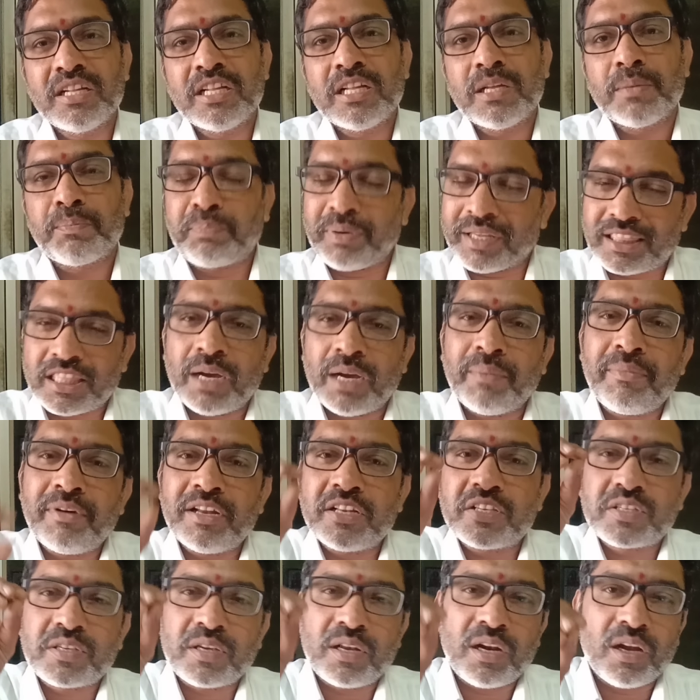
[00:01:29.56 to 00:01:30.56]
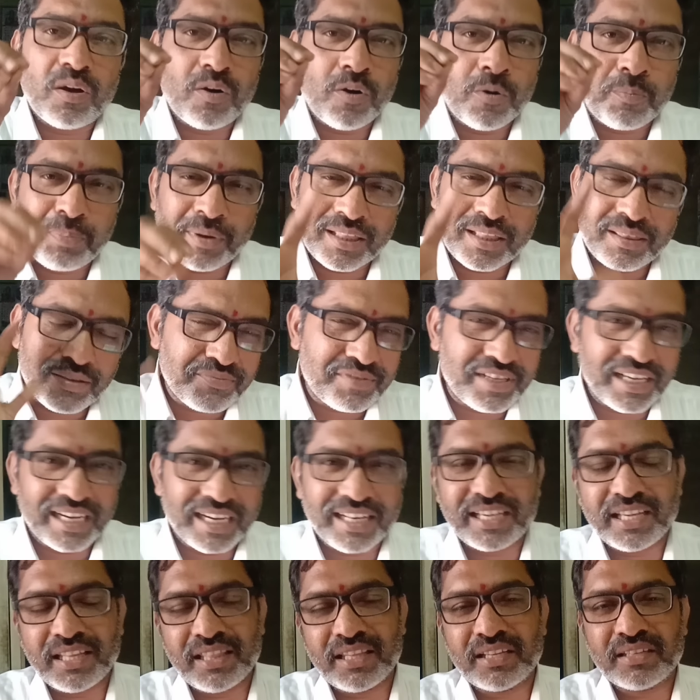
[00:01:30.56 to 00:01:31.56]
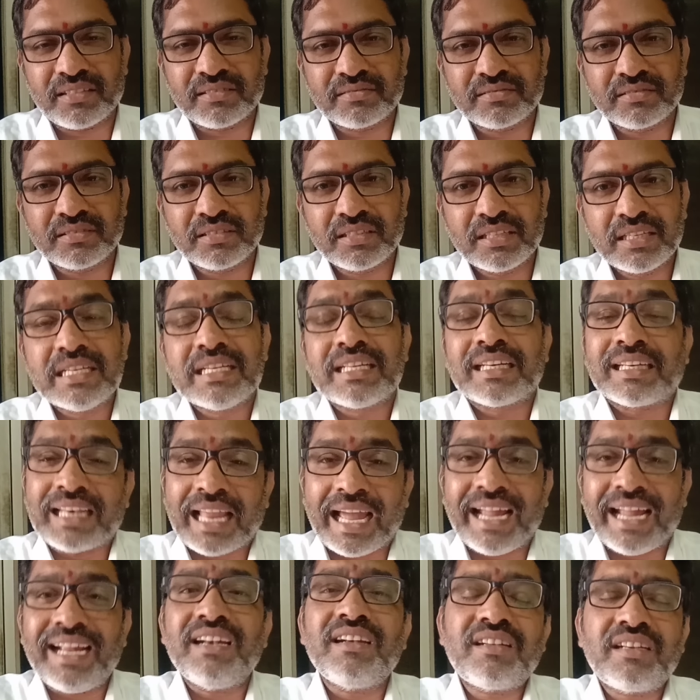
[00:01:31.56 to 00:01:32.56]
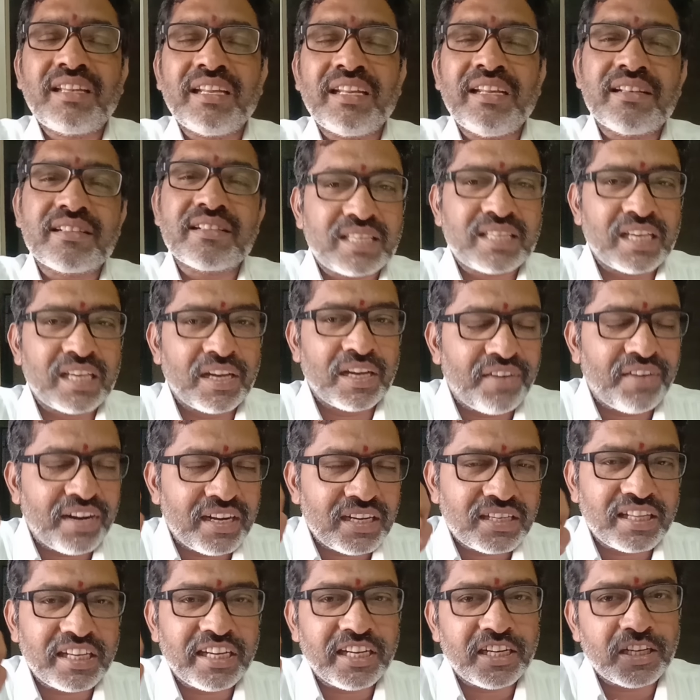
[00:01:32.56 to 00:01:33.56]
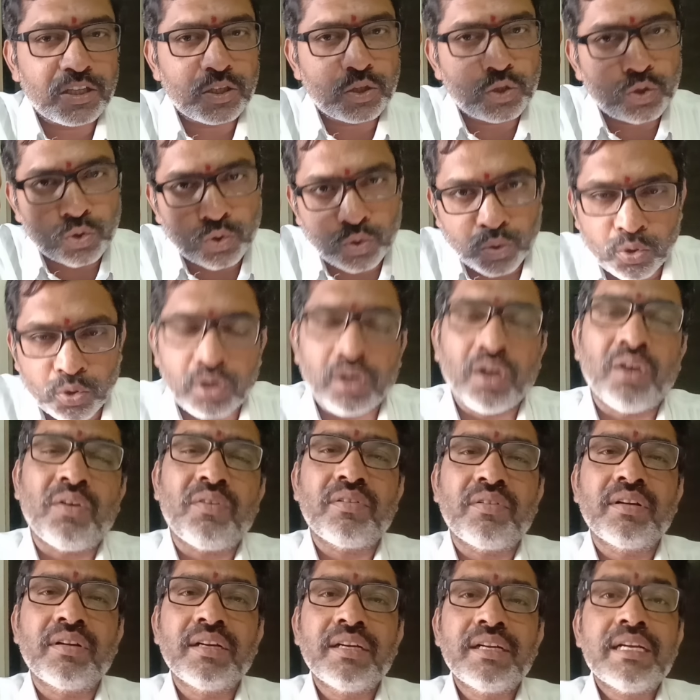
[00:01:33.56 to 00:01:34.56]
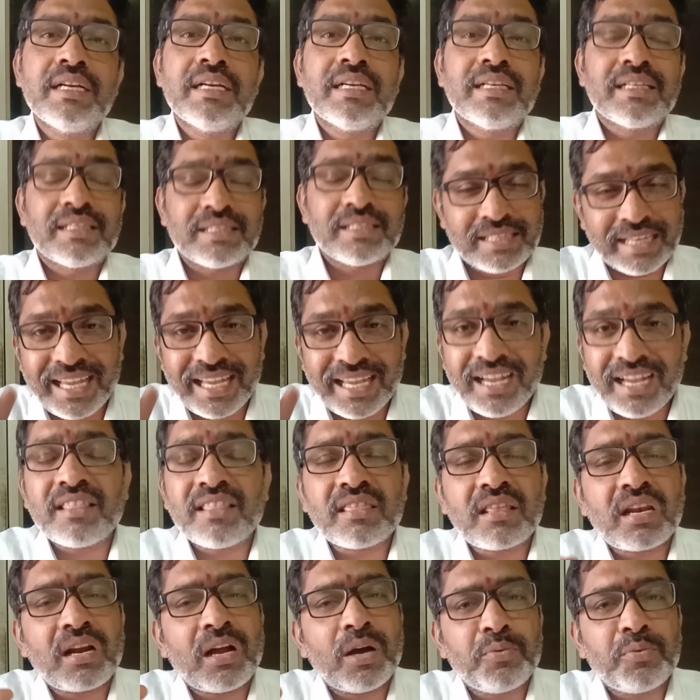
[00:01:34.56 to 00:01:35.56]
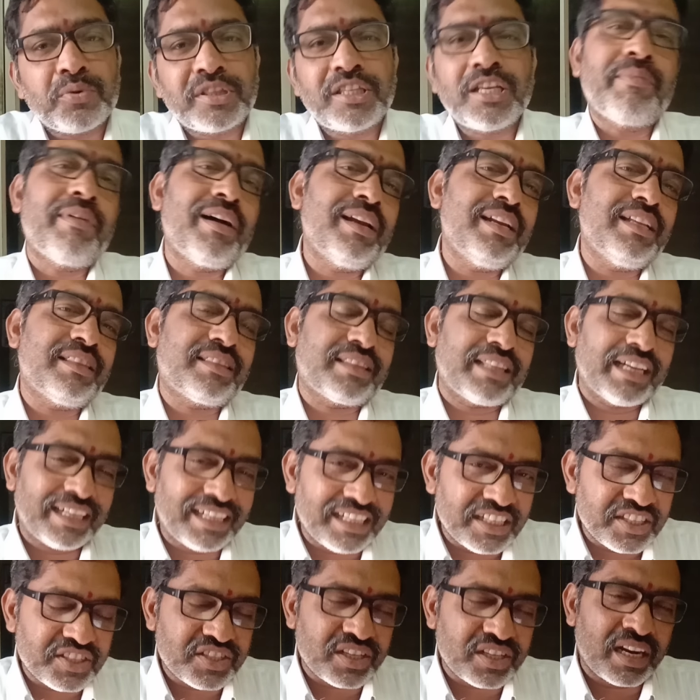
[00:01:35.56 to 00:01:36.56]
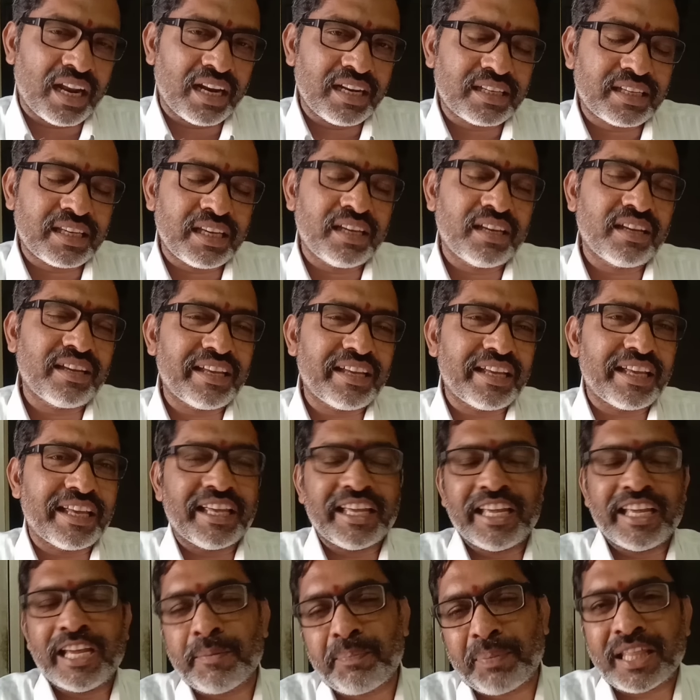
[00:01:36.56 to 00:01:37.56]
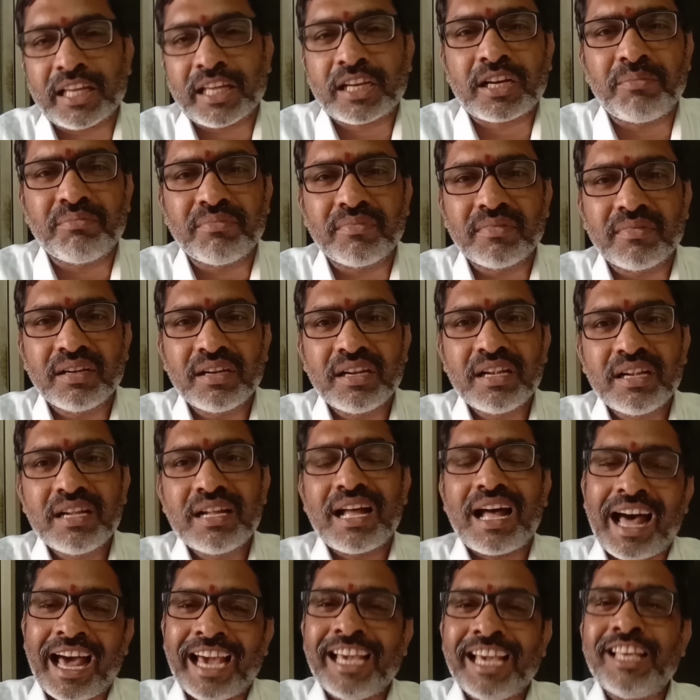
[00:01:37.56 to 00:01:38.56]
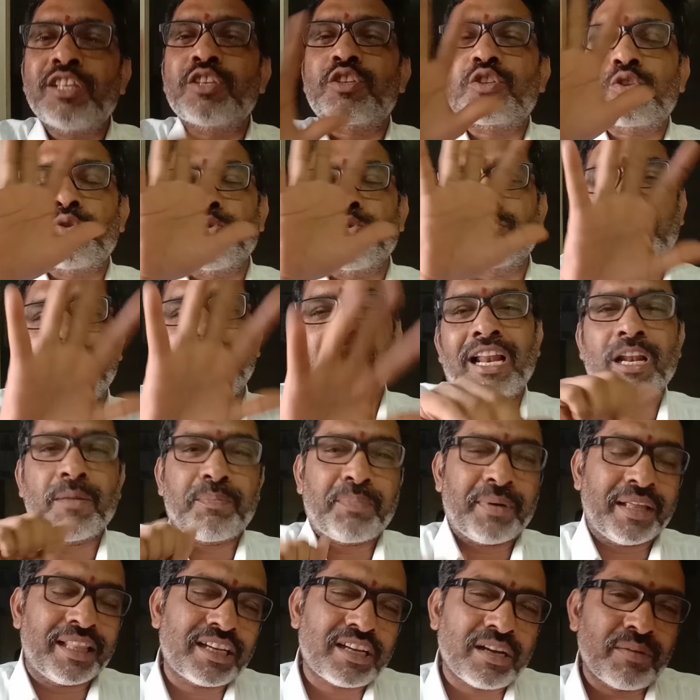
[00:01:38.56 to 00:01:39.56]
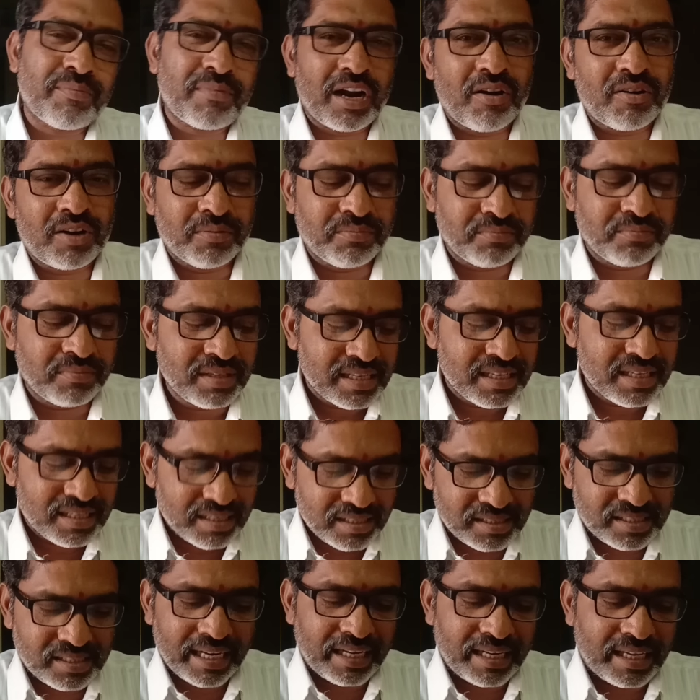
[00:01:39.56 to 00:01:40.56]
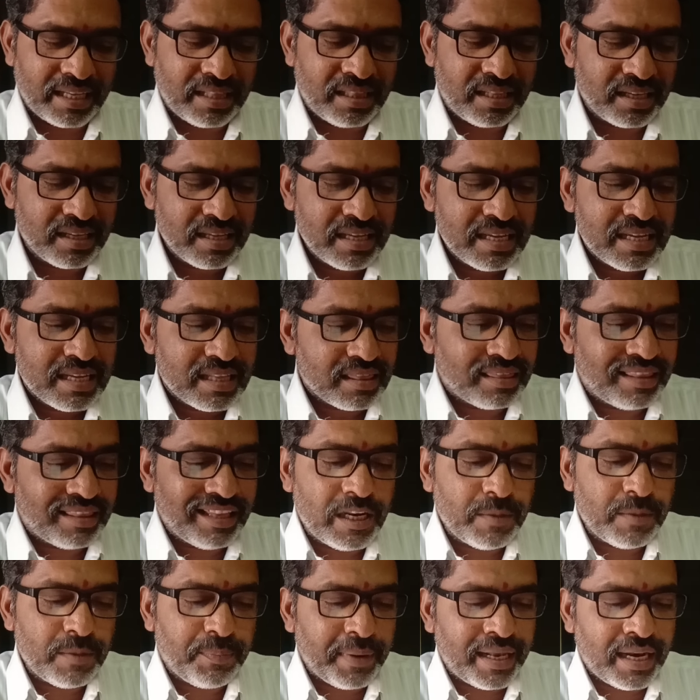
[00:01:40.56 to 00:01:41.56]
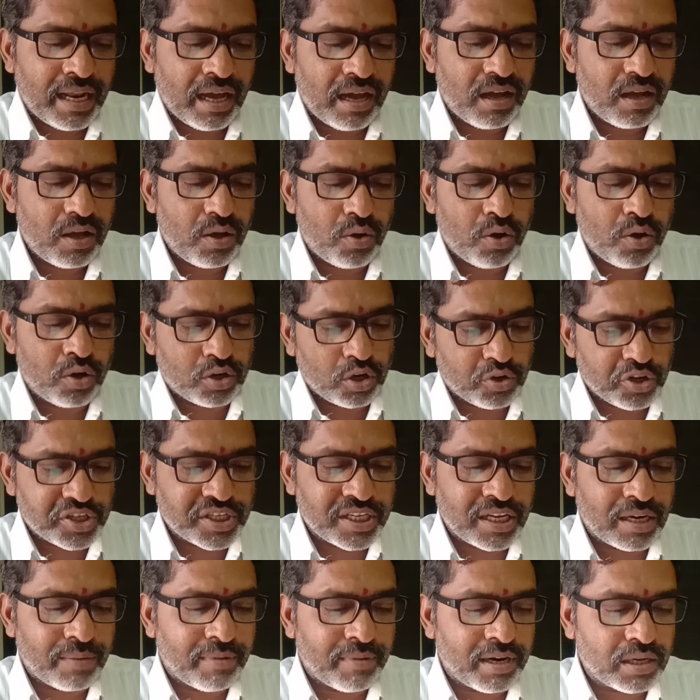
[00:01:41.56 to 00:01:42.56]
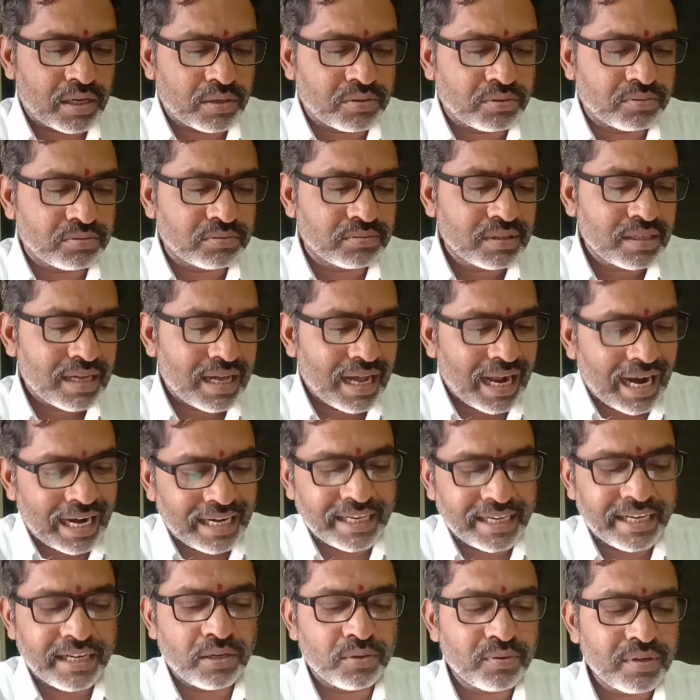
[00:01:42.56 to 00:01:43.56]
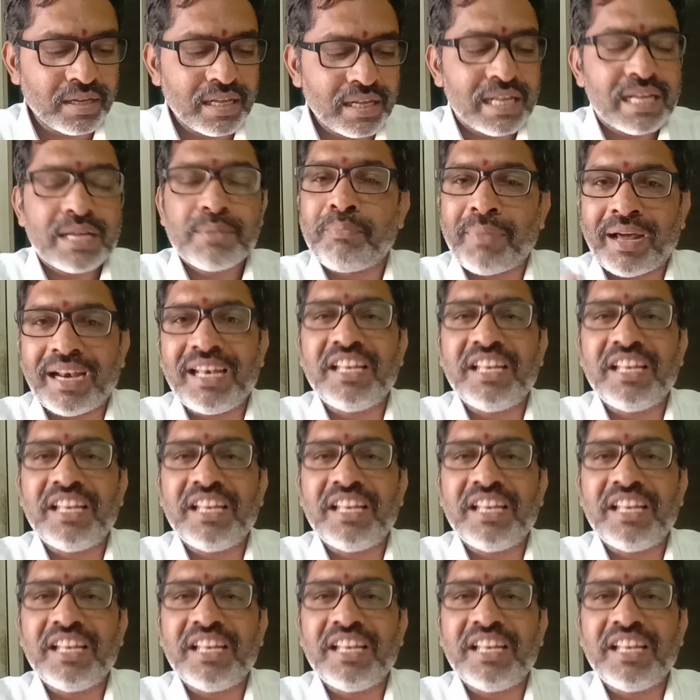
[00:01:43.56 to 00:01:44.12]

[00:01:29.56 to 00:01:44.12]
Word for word: పెద్ద మనుషుల ఒప్పందం జరిగింది నైన్టీన్ సెవెంటీ టూలో జయాంధ్ర ఉద్యమాన్ని తగ్గించడానికి ఏ పథకం ఐదు సూత్రాల పథకం రావడం జరిగింది దీనిపైన ఒక క్వశ్చన్ మనకు అడిగిండు మళ్ళీ